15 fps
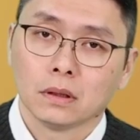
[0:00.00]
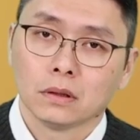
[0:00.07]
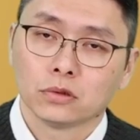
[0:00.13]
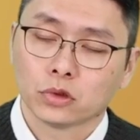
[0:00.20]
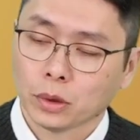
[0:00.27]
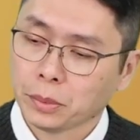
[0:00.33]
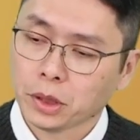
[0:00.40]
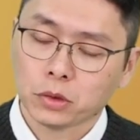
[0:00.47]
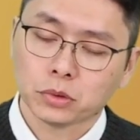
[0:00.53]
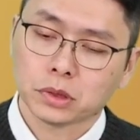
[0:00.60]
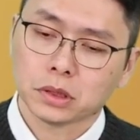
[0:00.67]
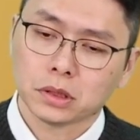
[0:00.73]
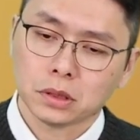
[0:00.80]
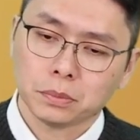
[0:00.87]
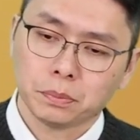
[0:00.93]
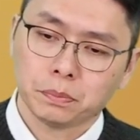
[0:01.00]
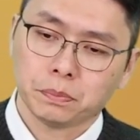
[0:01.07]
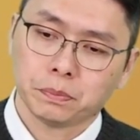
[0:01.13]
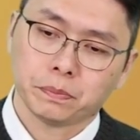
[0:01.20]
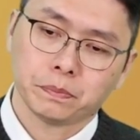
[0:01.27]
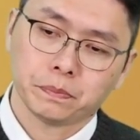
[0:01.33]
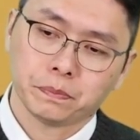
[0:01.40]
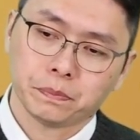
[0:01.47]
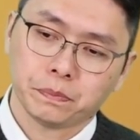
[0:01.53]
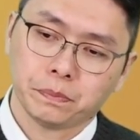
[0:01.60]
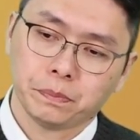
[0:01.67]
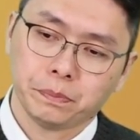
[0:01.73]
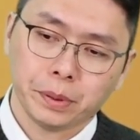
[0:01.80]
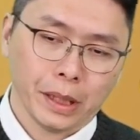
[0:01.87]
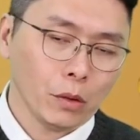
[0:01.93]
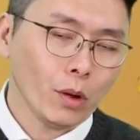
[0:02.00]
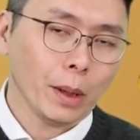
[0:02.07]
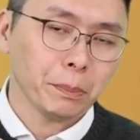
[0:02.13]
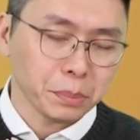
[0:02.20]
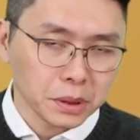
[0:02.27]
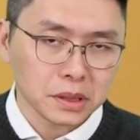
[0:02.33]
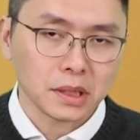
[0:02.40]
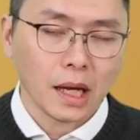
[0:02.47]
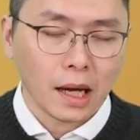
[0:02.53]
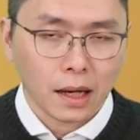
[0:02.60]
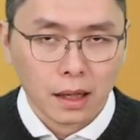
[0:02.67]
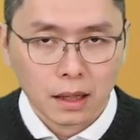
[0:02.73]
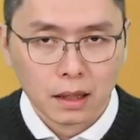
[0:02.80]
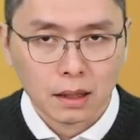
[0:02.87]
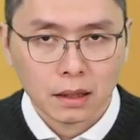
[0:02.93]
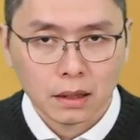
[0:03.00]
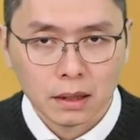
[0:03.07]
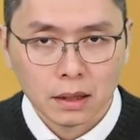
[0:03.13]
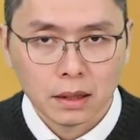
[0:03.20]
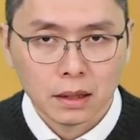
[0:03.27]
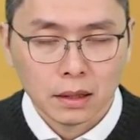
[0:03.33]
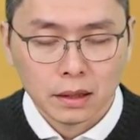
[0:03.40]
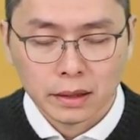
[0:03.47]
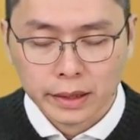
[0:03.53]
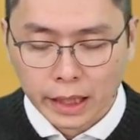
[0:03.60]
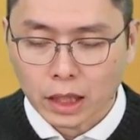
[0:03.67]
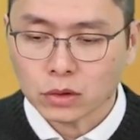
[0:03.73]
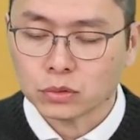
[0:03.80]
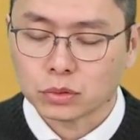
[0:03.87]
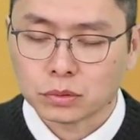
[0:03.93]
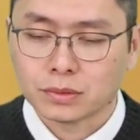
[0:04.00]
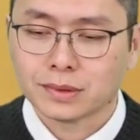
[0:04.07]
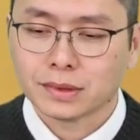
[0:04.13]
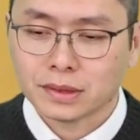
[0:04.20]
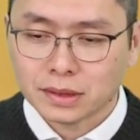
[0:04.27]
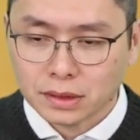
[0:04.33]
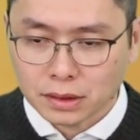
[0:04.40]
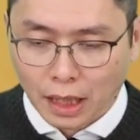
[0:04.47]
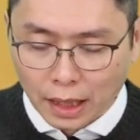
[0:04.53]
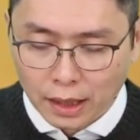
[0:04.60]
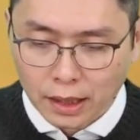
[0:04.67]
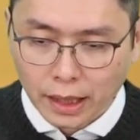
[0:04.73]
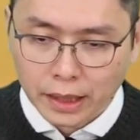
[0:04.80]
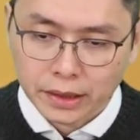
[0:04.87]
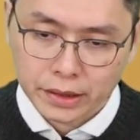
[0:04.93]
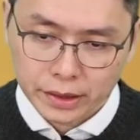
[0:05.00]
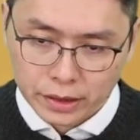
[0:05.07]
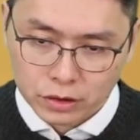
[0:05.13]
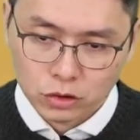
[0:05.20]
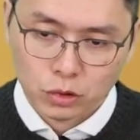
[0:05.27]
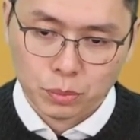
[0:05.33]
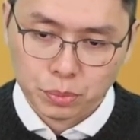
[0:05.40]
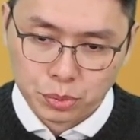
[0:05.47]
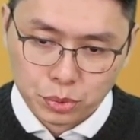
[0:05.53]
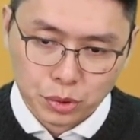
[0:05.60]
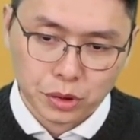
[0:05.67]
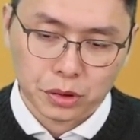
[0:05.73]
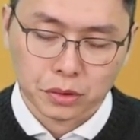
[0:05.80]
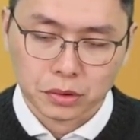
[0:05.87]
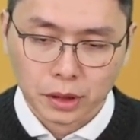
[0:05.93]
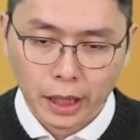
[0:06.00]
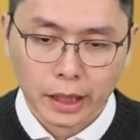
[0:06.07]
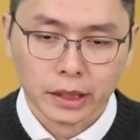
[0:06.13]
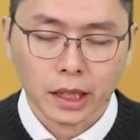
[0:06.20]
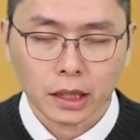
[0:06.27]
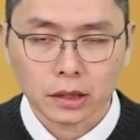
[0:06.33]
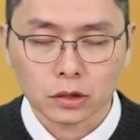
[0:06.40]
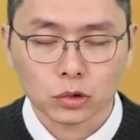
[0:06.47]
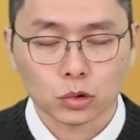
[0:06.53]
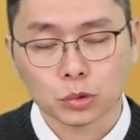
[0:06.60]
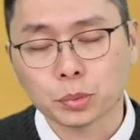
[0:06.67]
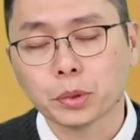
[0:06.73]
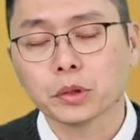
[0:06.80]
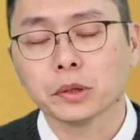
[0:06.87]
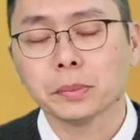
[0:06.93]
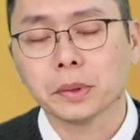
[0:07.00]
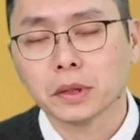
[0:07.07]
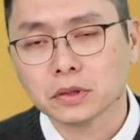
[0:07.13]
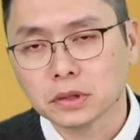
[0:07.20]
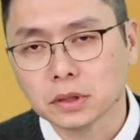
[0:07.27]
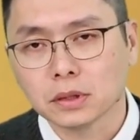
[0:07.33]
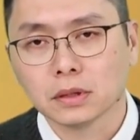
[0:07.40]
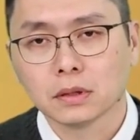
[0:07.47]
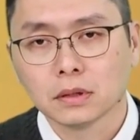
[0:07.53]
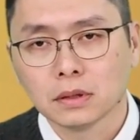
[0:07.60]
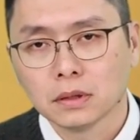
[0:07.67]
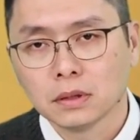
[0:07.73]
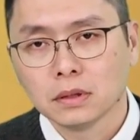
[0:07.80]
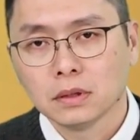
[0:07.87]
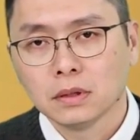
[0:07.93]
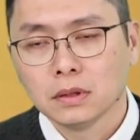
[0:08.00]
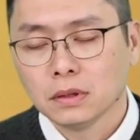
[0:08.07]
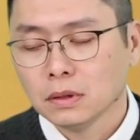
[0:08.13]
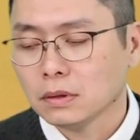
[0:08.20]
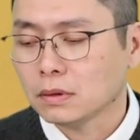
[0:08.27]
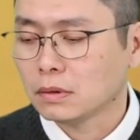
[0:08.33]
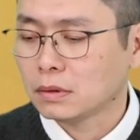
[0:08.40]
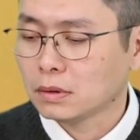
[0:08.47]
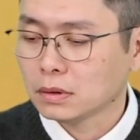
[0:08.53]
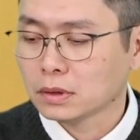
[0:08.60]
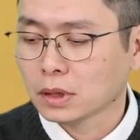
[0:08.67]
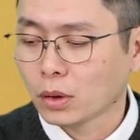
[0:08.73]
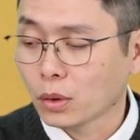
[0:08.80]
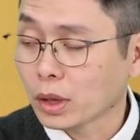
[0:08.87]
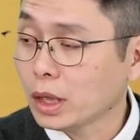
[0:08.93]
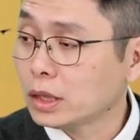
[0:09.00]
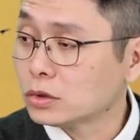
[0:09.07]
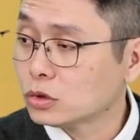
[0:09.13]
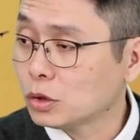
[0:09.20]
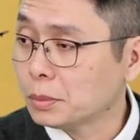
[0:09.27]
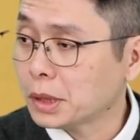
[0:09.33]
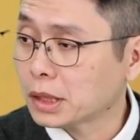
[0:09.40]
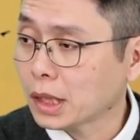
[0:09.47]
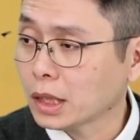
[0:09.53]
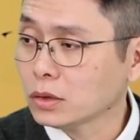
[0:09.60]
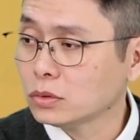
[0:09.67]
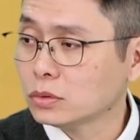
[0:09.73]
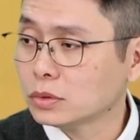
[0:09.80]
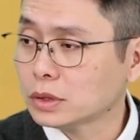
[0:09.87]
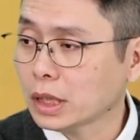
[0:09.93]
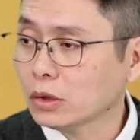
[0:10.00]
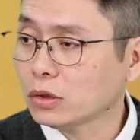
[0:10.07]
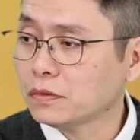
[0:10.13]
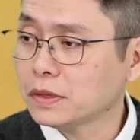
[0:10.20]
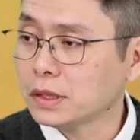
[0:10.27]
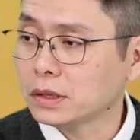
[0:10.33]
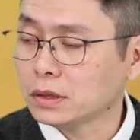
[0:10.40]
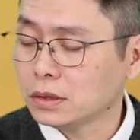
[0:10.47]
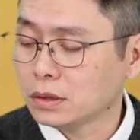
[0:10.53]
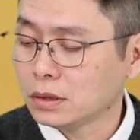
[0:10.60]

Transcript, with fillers: 所以美股其实变化不大，雅股当然也就不会有太大的突破的表现。那我刚才说嘛，台股三月份